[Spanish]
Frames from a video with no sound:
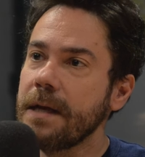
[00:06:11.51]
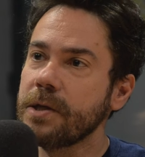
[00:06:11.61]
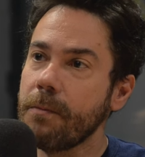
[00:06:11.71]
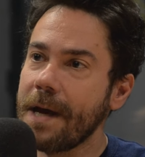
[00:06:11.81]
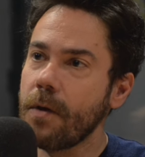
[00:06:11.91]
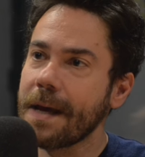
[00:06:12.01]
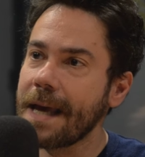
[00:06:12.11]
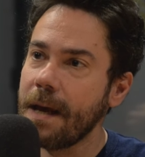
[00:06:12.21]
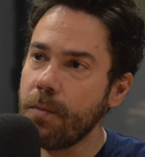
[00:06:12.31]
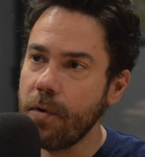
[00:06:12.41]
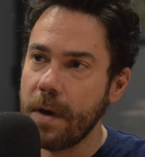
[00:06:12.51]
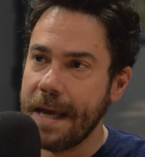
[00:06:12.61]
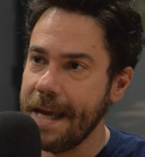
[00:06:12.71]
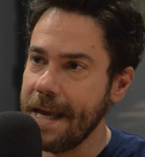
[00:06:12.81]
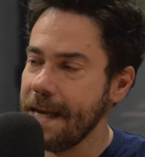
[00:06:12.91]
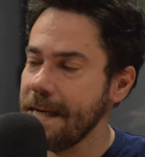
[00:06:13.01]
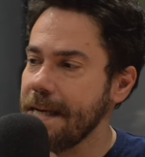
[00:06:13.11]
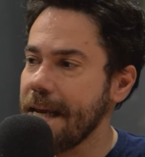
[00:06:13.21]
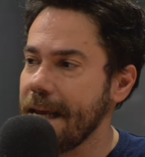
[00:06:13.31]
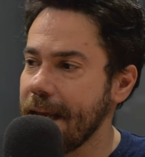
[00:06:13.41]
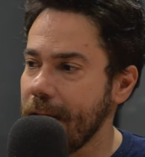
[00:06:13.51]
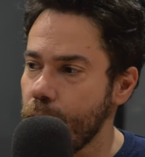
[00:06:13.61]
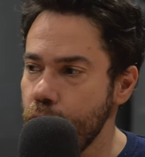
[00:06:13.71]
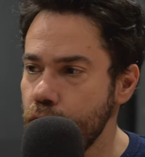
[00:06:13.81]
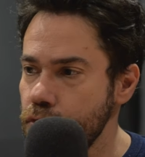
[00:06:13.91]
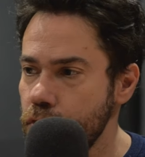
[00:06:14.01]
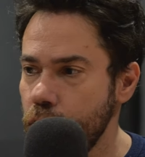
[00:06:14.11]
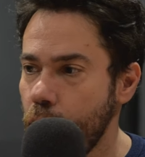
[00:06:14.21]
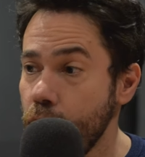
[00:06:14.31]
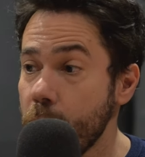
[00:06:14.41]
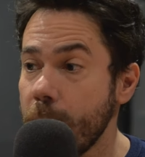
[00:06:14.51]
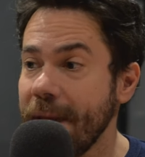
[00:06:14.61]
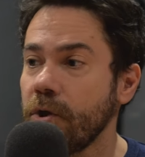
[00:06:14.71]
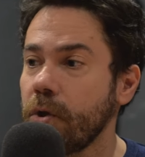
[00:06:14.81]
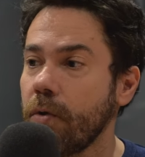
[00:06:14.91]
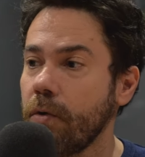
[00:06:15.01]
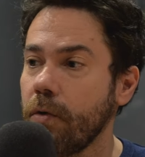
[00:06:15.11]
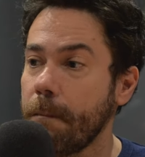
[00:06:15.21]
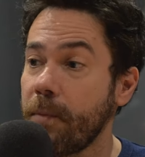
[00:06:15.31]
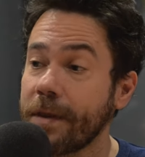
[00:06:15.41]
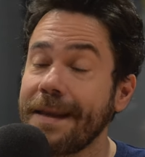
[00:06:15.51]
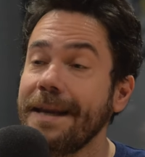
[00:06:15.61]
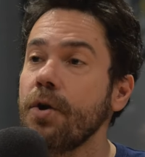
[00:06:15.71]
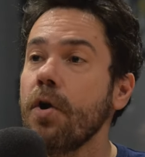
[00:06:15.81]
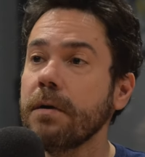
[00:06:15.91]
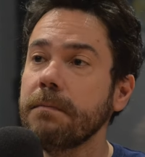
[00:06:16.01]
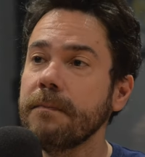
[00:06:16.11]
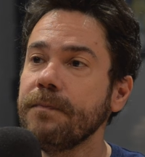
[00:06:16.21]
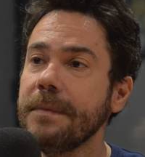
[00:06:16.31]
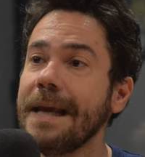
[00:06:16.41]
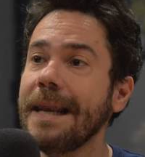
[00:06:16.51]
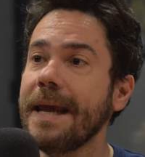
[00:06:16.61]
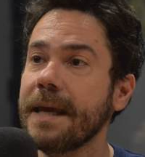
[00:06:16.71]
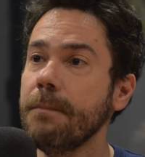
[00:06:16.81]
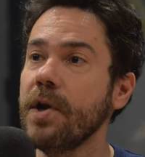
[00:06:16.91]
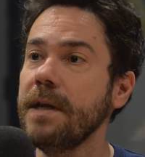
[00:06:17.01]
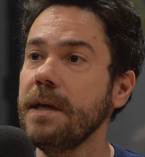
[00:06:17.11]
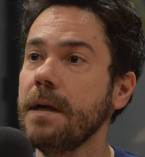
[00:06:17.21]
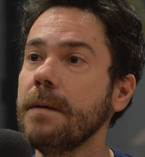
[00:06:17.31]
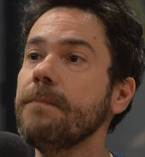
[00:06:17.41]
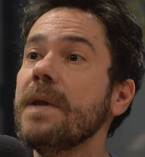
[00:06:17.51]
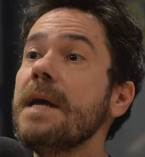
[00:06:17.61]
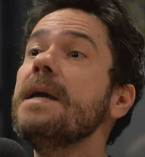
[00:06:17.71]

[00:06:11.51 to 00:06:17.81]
llevado a cabo en un, un momento posterior de la hegemonía